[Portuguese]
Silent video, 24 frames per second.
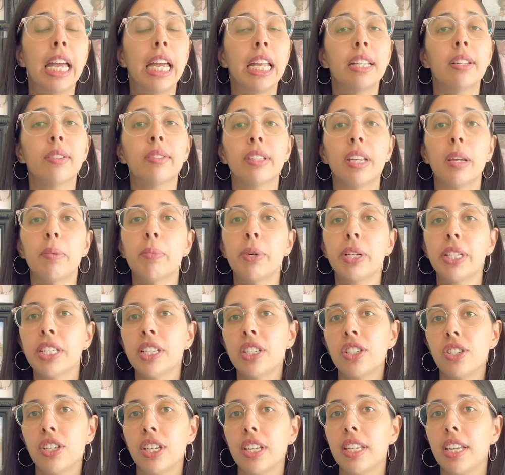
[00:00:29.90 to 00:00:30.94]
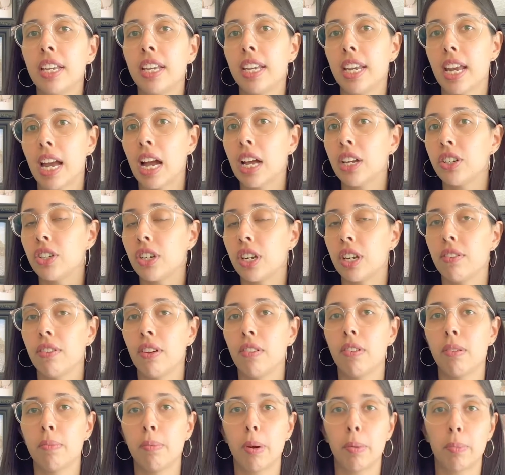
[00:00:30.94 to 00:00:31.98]
Então tem muita gente que acha que vai
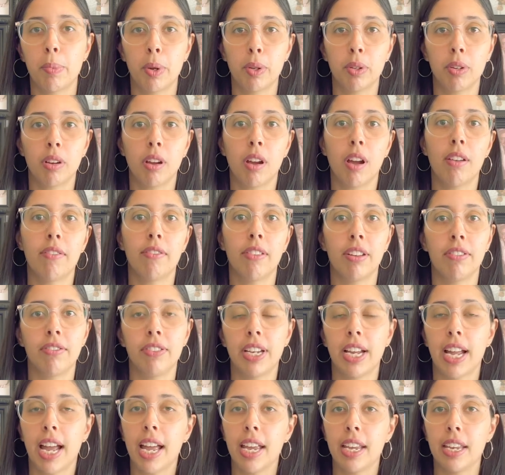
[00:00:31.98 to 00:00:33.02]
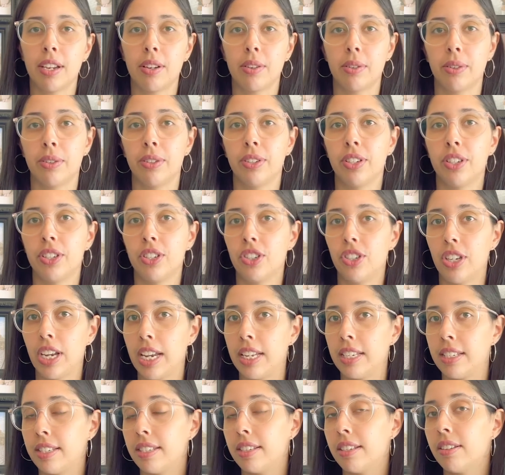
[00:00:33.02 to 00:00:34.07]
vir para Portugal e vai ficar rico.
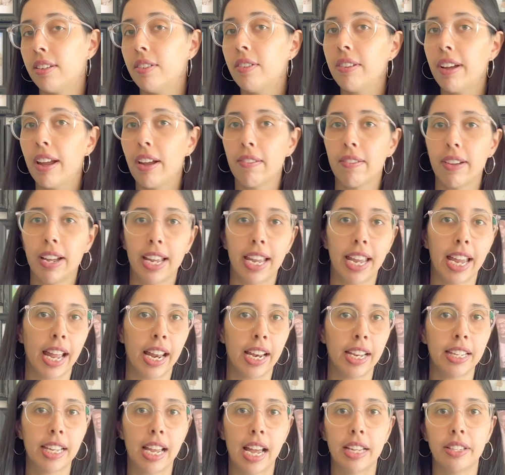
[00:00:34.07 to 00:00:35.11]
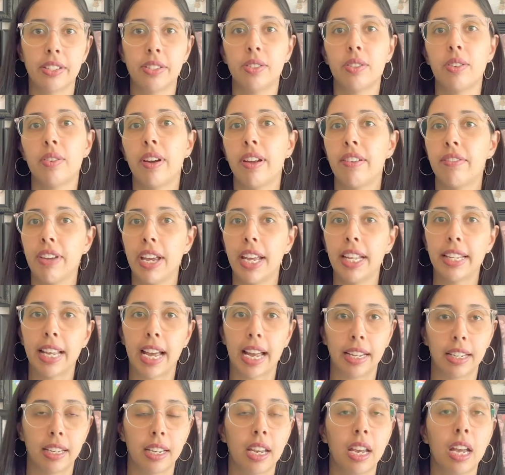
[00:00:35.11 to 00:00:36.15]
Gente, isso não é uma realidade, isso não é
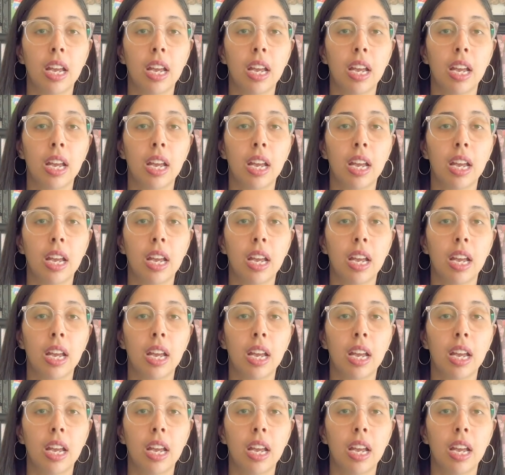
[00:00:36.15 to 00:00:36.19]
verdade.